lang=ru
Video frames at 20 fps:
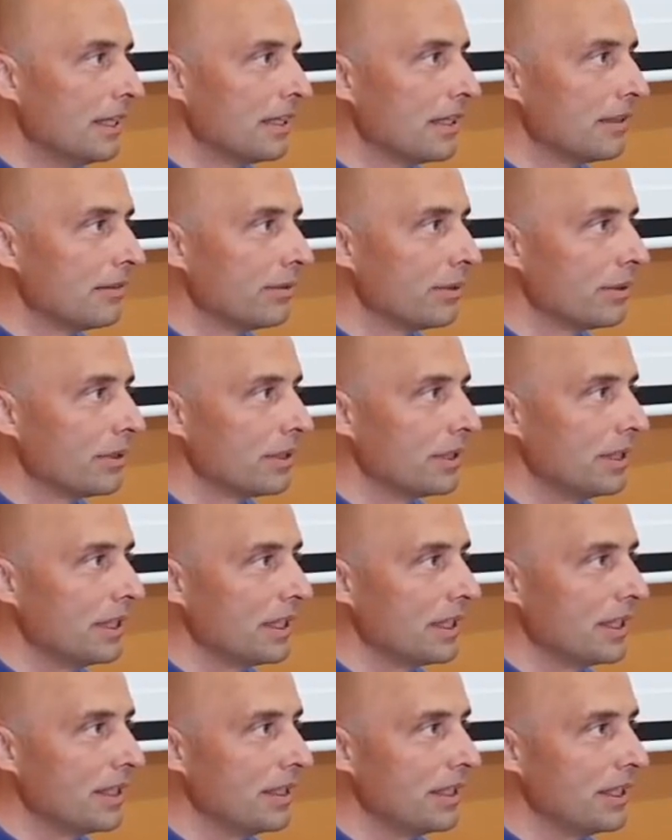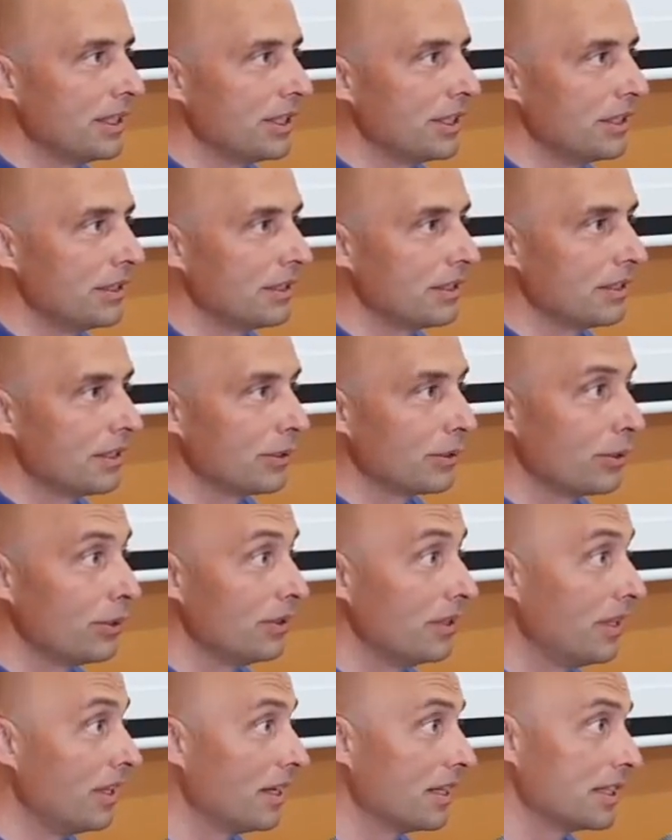Вот. И она решила такой
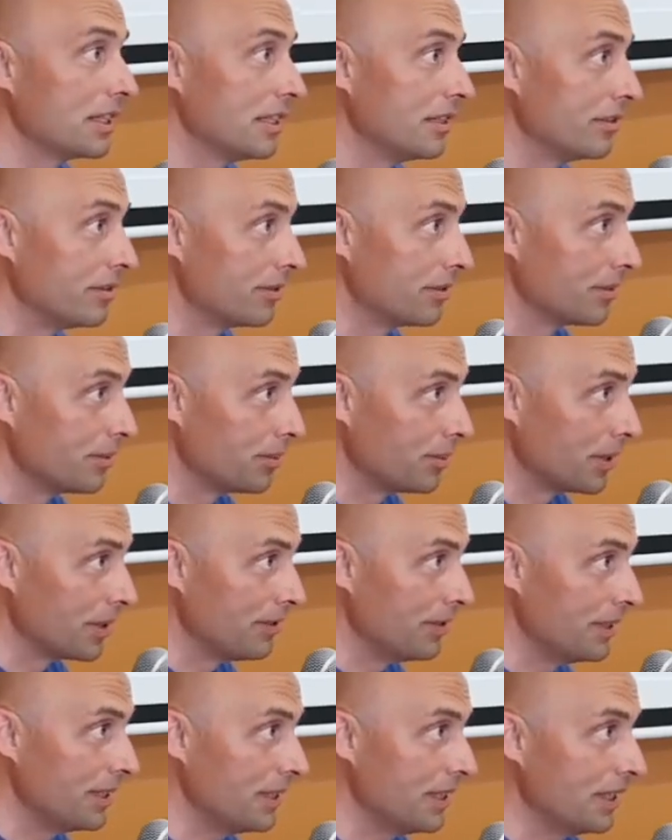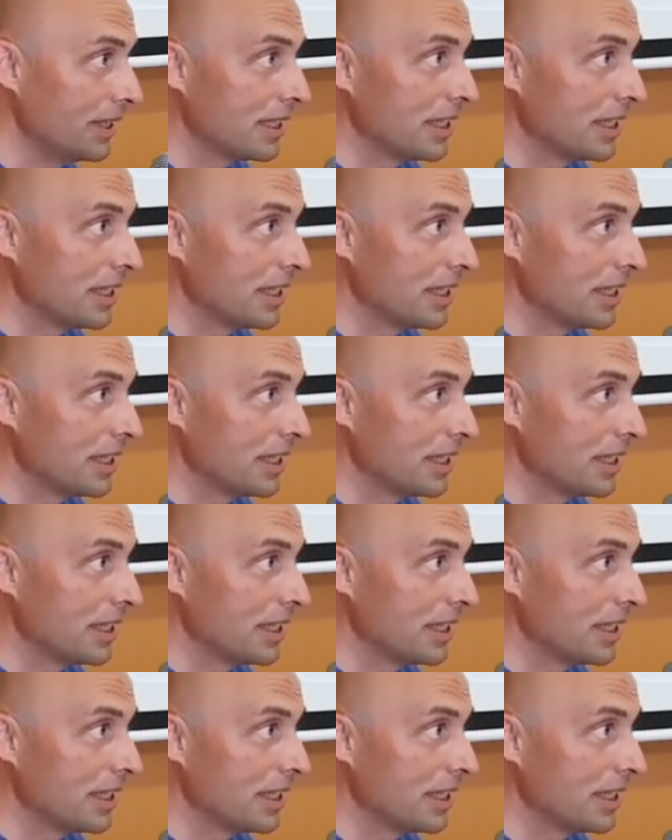интерактив провести.